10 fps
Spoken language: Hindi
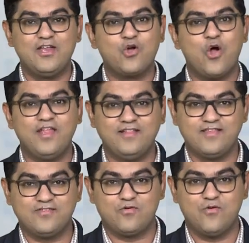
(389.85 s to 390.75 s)
रिकॉर्डिंग
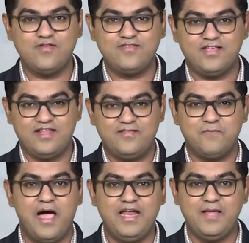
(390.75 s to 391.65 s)
दिस कोर्स
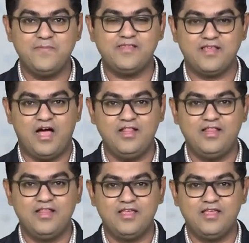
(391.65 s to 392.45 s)
इट्स माई नेम साद